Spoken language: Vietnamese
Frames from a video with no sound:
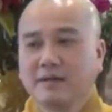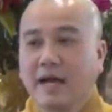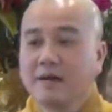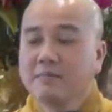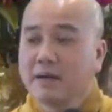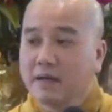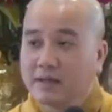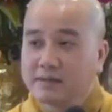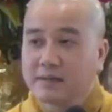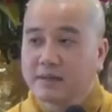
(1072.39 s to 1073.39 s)
đắng mà
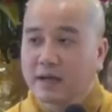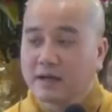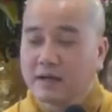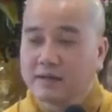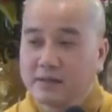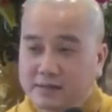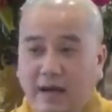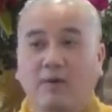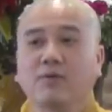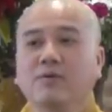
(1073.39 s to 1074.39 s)
lên tới lên nhức
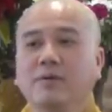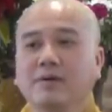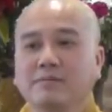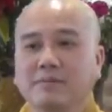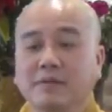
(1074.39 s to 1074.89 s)
đầu luôn á